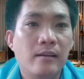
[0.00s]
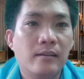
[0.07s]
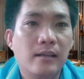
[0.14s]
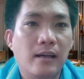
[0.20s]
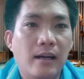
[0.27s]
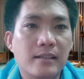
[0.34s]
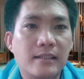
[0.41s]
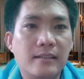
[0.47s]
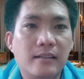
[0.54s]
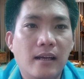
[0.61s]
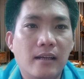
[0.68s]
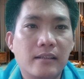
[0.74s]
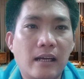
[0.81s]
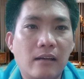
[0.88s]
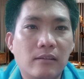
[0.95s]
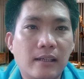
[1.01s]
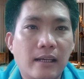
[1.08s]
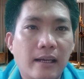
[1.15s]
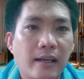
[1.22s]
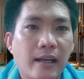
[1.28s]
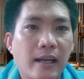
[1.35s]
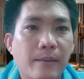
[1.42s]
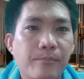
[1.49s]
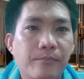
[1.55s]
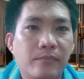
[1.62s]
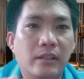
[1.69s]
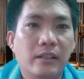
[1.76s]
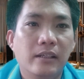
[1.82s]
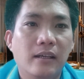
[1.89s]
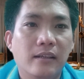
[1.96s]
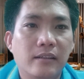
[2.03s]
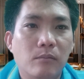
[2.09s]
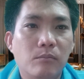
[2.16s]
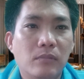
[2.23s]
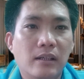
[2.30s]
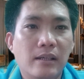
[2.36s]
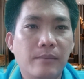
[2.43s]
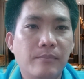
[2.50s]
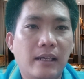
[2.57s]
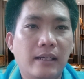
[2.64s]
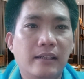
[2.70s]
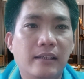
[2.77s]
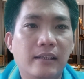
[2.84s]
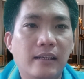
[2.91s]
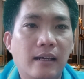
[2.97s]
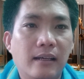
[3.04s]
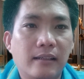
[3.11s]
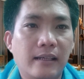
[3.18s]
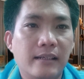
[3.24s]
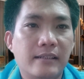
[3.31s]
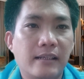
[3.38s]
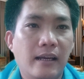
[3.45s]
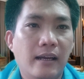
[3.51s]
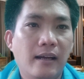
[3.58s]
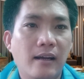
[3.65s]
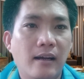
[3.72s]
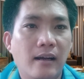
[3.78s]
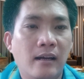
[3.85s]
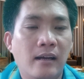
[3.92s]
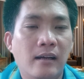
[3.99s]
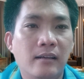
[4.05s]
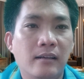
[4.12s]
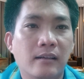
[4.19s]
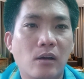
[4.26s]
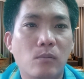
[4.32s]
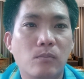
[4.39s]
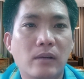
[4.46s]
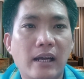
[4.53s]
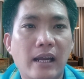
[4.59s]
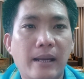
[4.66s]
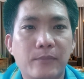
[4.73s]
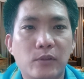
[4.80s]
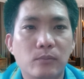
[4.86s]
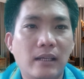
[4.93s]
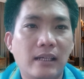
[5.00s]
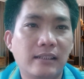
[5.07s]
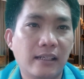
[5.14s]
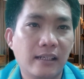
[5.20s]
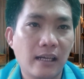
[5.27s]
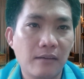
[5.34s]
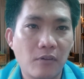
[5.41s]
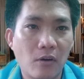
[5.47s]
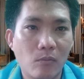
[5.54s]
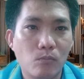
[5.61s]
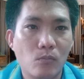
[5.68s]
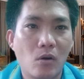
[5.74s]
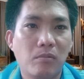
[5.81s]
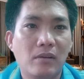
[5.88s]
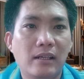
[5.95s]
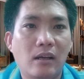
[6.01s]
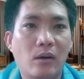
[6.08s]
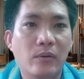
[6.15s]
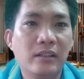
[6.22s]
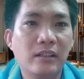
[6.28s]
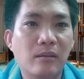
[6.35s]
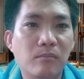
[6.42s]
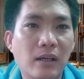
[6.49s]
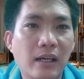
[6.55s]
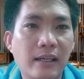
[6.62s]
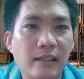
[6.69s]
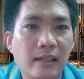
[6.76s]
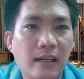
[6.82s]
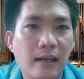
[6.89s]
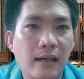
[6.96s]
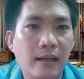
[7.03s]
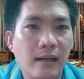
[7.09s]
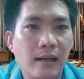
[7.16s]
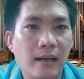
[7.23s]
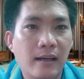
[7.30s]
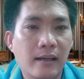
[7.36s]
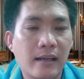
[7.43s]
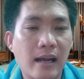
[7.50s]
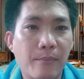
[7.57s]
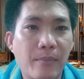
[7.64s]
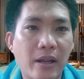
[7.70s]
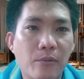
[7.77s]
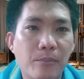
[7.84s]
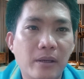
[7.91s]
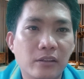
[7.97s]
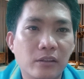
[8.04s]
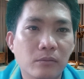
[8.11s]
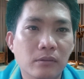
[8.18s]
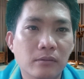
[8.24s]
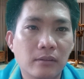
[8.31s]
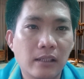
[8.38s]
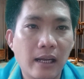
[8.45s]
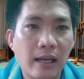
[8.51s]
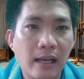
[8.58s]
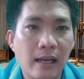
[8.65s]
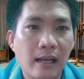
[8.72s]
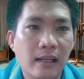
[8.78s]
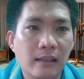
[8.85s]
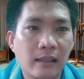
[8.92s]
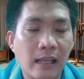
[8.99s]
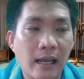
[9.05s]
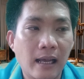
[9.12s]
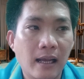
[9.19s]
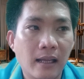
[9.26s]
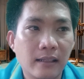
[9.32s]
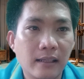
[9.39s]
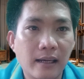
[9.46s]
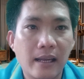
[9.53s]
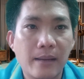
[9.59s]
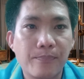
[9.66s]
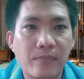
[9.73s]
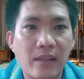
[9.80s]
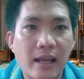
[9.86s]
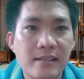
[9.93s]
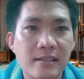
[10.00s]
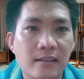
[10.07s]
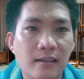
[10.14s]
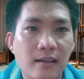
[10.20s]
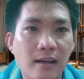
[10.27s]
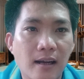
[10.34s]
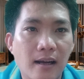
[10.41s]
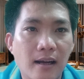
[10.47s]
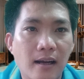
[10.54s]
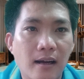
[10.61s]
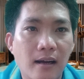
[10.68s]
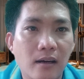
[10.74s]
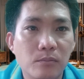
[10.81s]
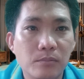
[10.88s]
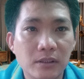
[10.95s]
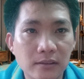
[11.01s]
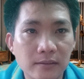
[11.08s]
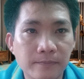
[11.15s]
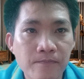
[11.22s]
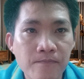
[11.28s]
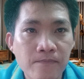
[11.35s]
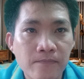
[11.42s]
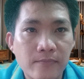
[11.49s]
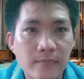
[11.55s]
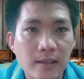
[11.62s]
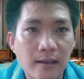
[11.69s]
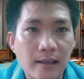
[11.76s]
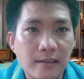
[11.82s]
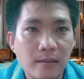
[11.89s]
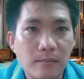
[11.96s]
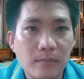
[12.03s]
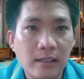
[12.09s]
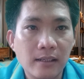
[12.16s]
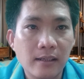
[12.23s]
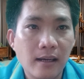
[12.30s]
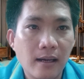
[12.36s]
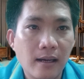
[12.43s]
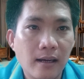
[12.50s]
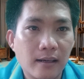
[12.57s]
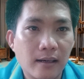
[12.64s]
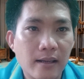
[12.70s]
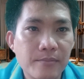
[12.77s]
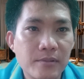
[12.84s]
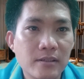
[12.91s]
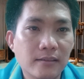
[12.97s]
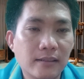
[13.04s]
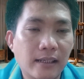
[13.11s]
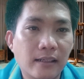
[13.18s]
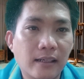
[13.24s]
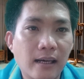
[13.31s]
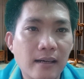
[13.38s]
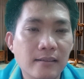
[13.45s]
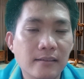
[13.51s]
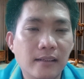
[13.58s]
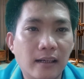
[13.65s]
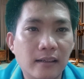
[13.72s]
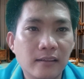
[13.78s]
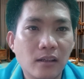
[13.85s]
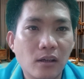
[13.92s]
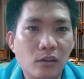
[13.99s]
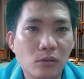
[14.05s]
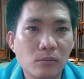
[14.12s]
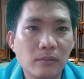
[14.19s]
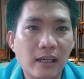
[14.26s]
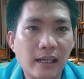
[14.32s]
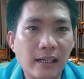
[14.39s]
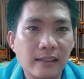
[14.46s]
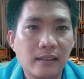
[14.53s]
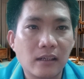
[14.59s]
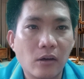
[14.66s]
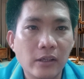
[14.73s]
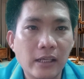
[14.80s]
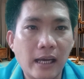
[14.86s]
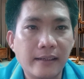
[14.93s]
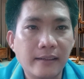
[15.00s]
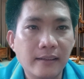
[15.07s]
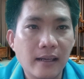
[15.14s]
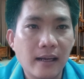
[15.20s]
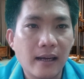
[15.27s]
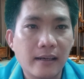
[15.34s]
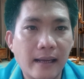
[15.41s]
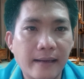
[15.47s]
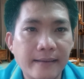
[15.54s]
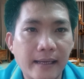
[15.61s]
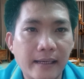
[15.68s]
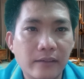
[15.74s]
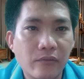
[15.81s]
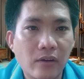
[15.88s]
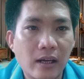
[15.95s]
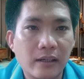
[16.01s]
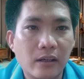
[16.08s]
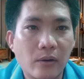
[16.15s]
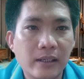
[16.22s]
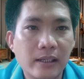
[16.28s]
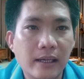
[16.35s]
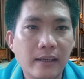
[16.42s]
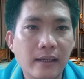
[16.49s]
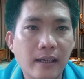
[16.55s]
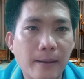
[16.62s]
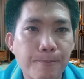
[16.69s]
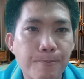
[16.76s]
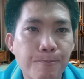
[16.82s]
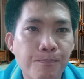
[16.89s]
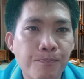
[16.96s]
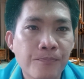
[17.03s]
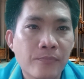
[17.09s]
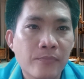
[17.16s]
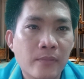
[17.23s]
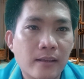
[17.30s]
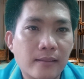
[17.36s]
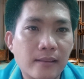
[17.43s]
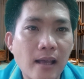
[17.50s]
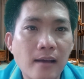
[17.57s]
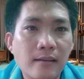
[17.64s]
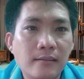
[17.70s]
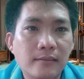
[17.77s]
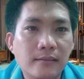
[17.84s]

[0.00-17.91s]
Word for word: À, xin à, chào tất cả các em thì à, trong clip này thì à, thầy sẽ cùng các em chúng ta sẽ khắc phục một cái lỗi trong cái Gmail mà chúng các đã các em đã sửa lúc trước đó là trong cái clip trước thầy đã hướng dẫn cho chúng ta cách đổi ảnh đại diện và đổi cái tên